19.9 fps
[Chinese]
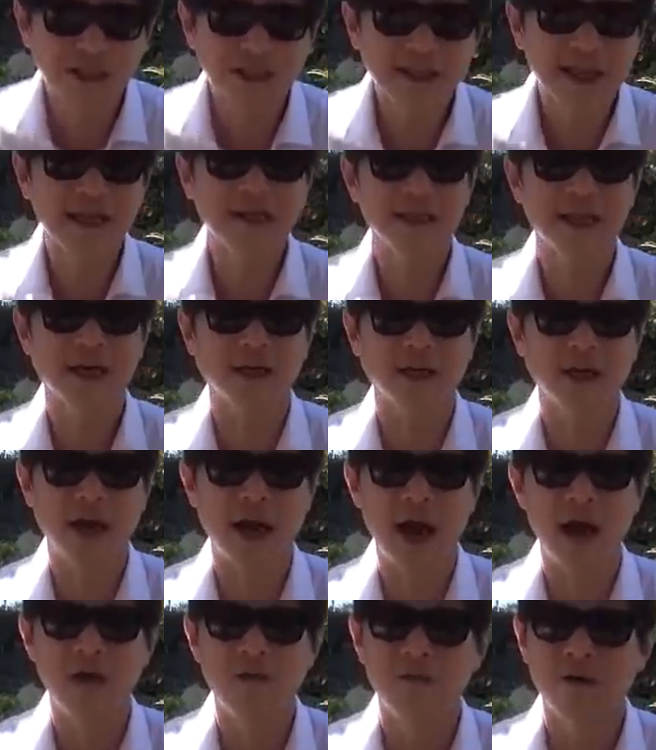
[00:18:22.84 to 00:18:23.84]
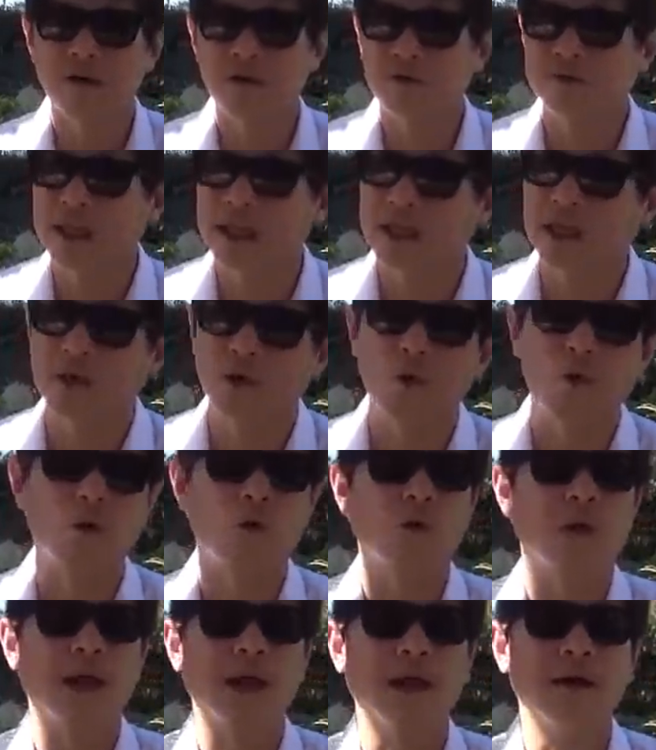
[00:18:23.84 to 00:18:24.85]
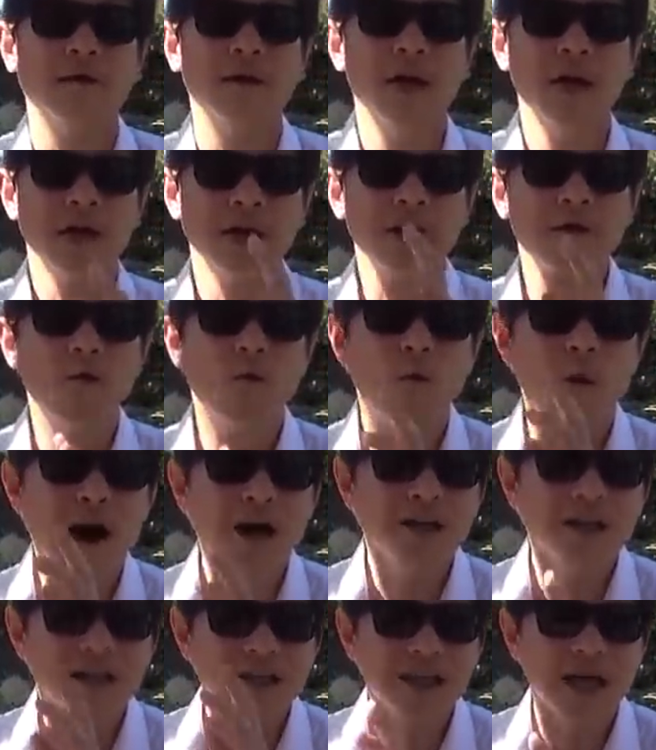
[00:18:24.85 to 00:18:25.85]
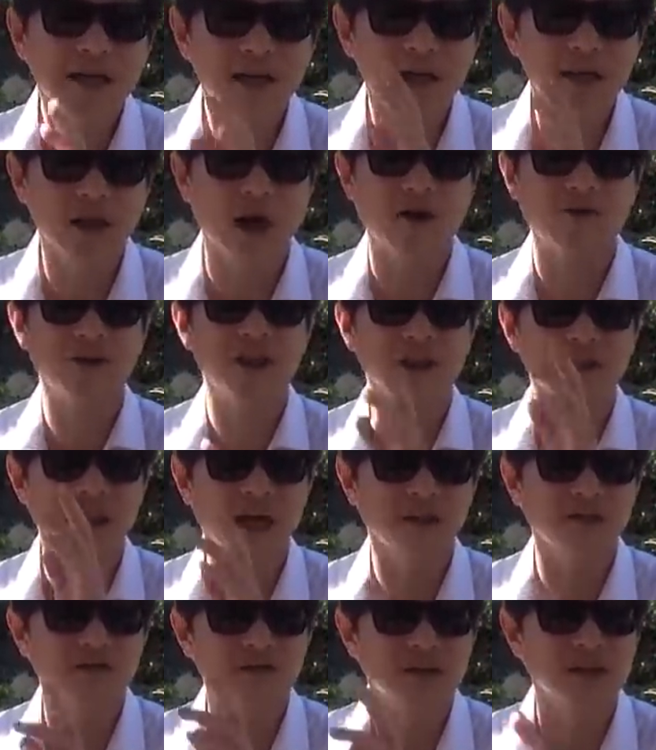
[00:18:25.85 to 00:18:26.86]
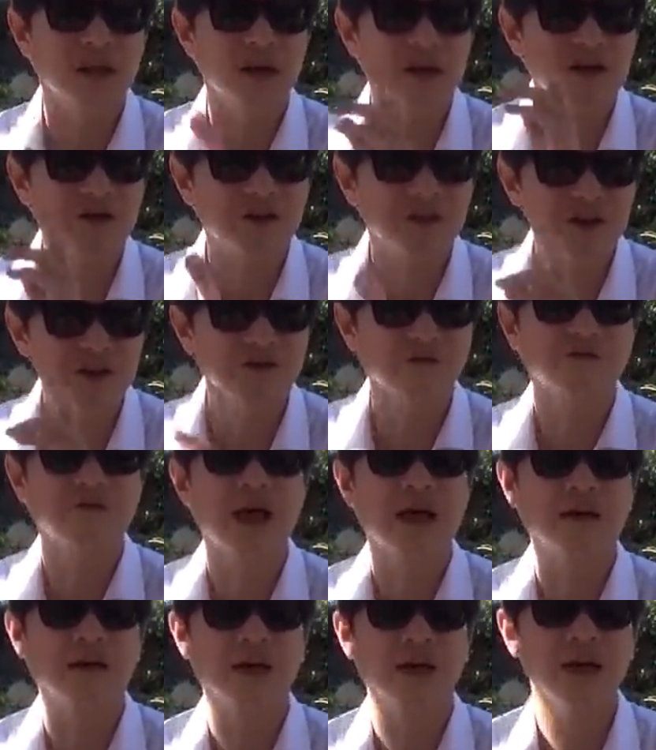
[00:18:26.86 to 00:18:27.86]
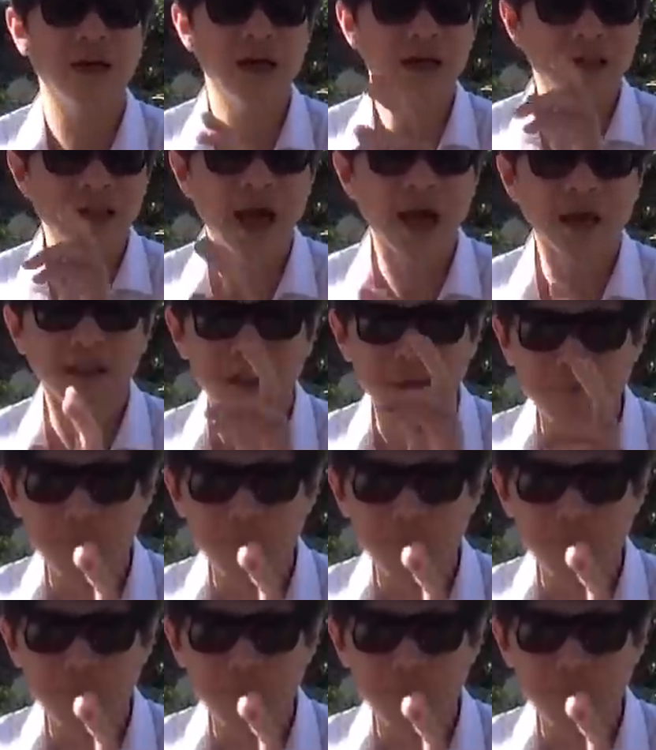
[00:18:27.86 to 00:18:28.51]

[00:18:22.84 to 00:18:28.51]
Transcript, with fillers: 岐山这样的人，共产党就活过来了。因为王岐山的脑筋，他都是能够救党的，他是